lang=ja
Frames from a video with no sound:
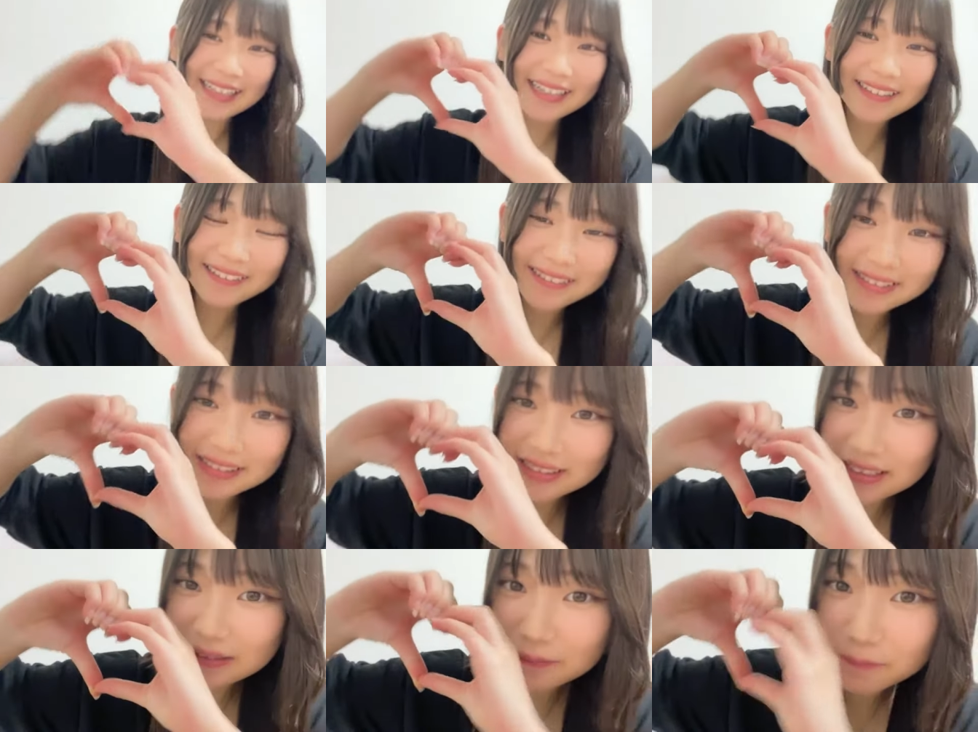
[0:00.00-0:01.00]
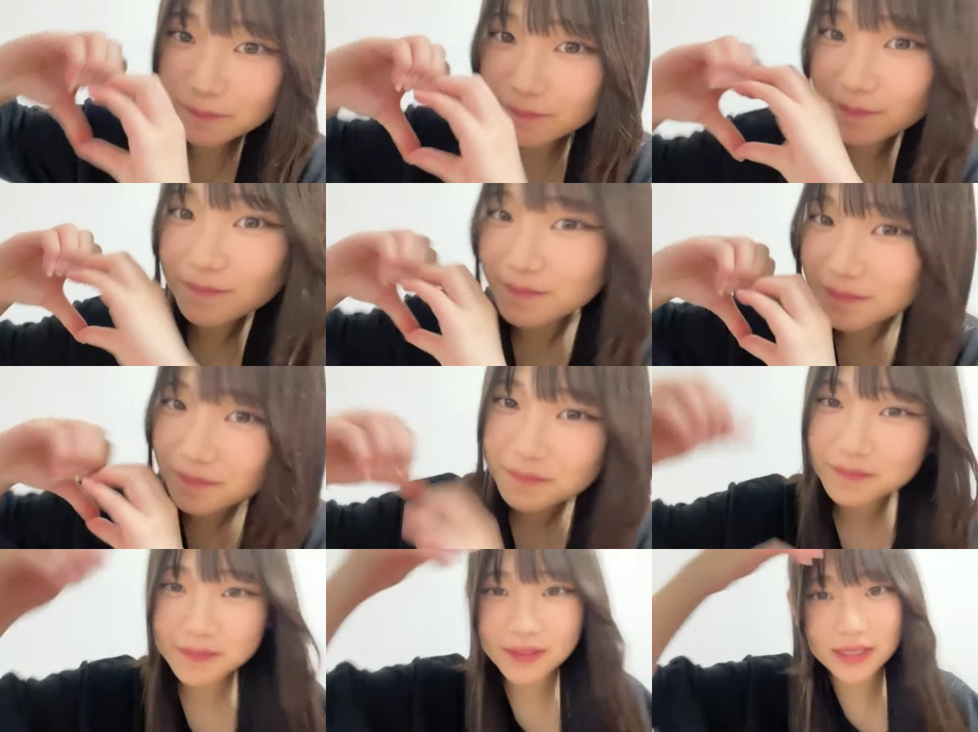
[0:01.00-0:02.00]
結婚して
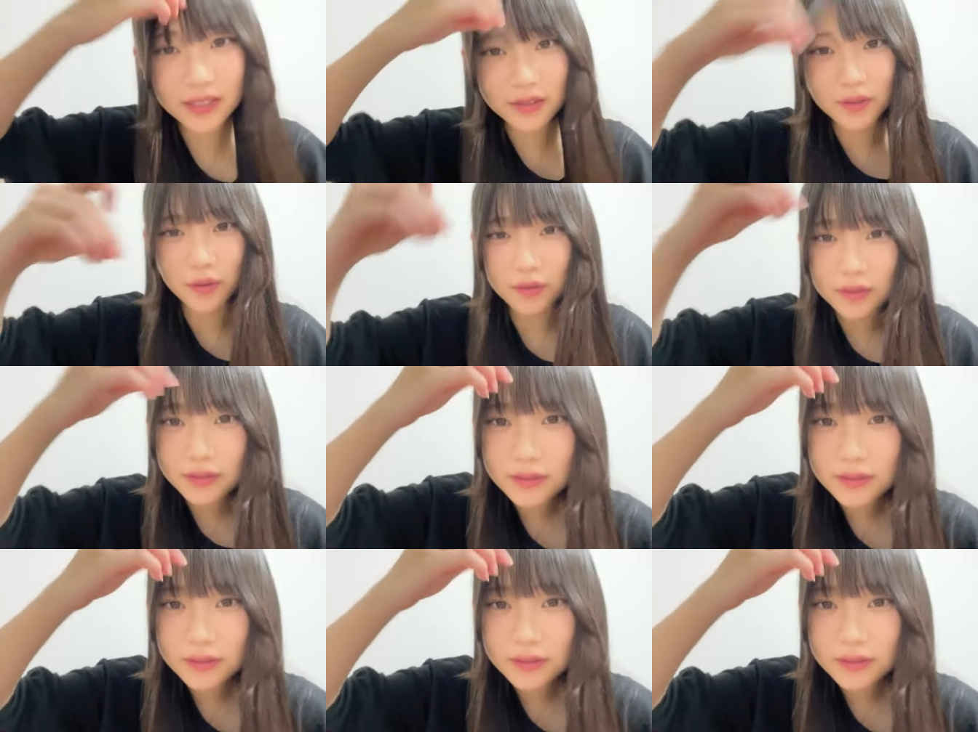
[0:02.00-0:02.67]
球根